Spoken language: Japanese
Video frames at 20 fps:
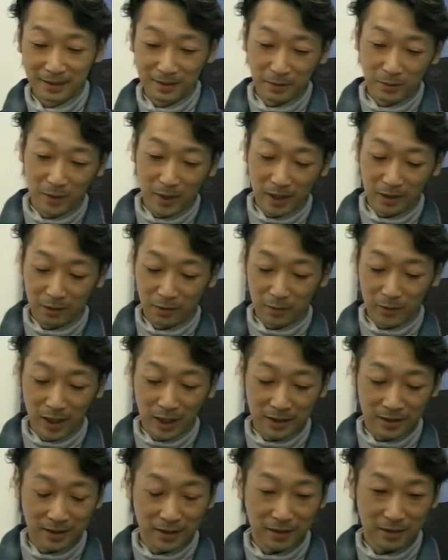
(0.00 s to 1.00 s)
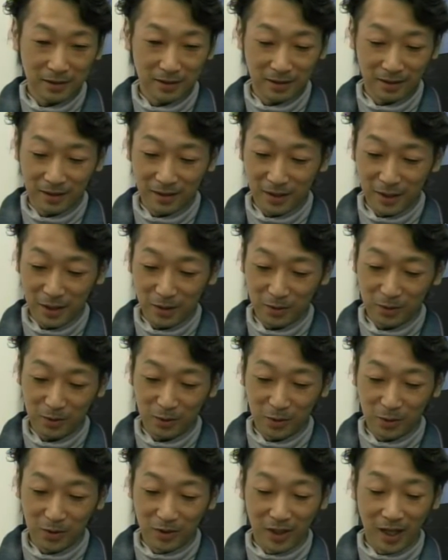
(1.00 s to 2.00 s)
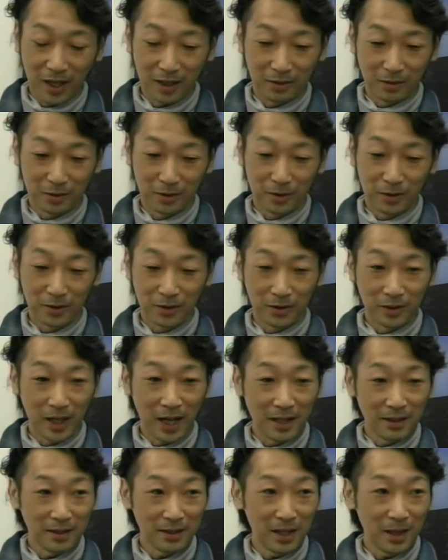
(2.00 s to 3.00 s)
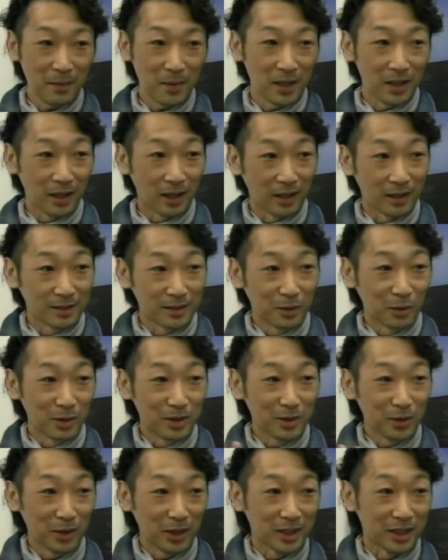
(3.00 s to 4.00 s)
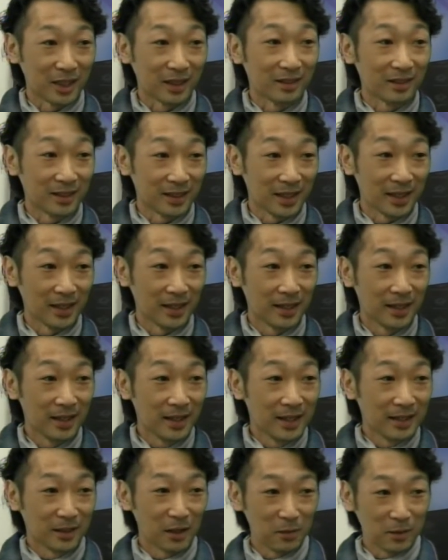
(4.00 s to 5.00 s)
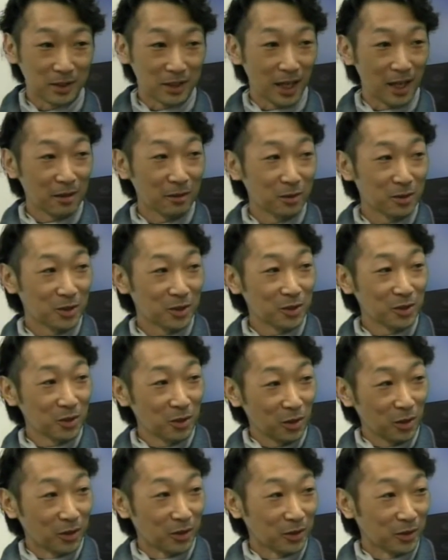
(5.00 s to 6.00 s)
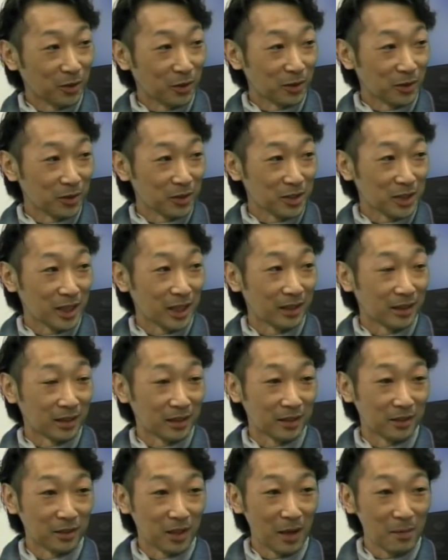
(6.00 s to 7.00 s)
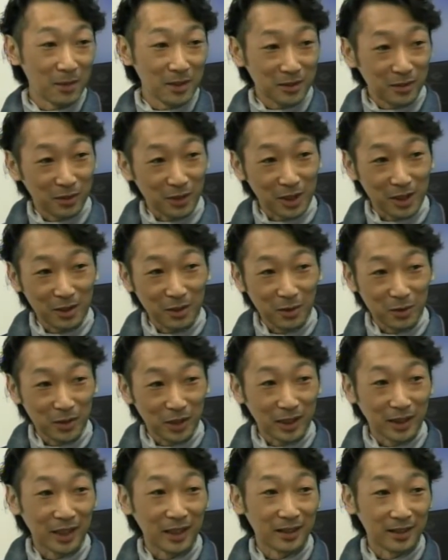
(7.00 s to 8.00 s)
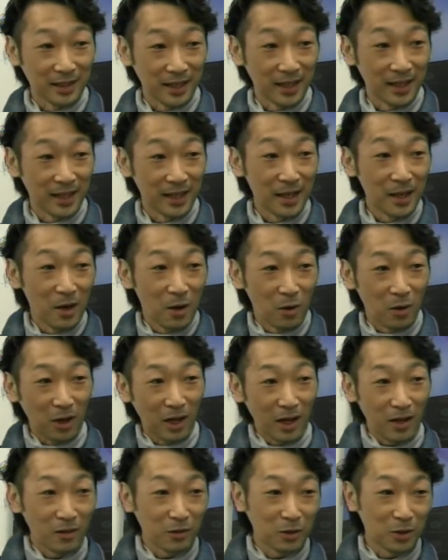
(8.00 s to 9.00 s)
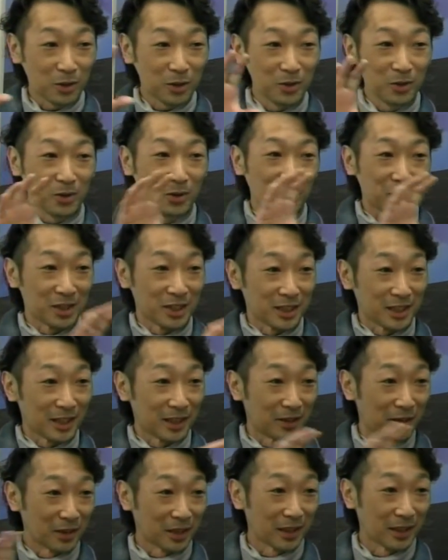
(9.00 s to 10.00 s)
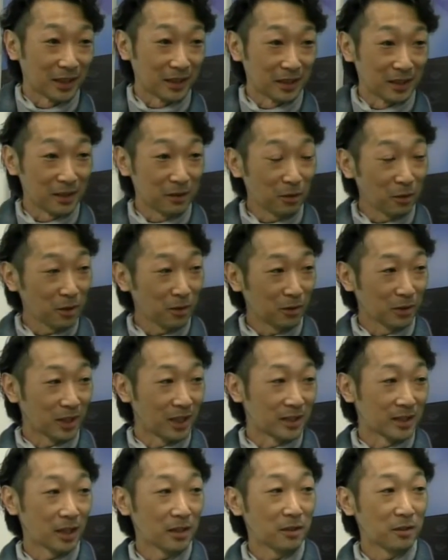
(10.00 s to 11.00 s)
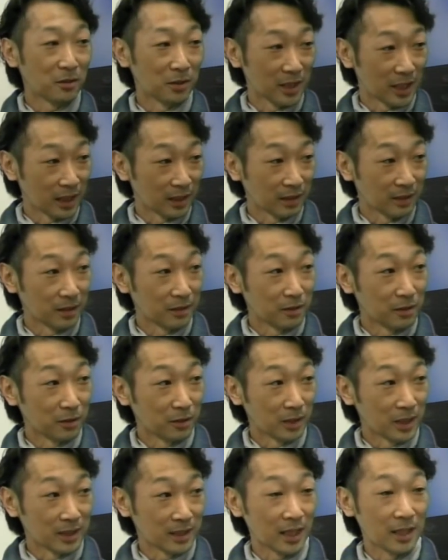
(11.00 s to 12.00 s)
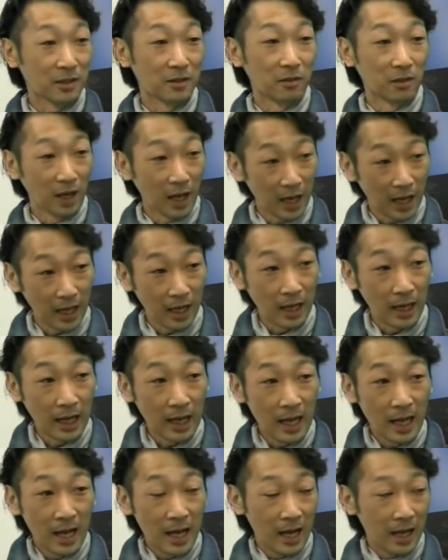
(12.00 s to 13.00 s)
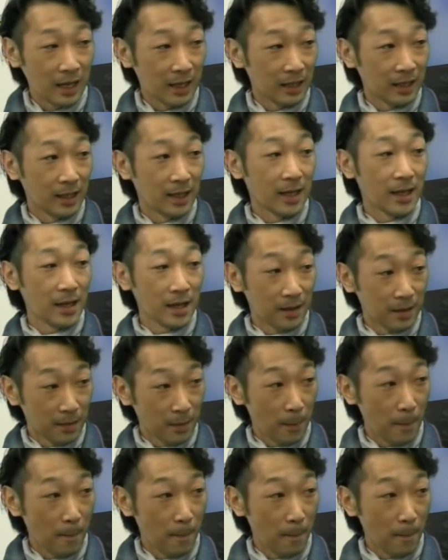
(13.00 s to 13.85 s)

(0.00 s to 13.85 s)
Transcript: あの昔だでいうとあの管理画面がそれぞれにあって。て、例えば在庫10個登録したんだけど、アマゾンで1個売れたんで他を9個にしないといけないで一個一個手作業でやってるような作業が、ね、全部インフラ違いま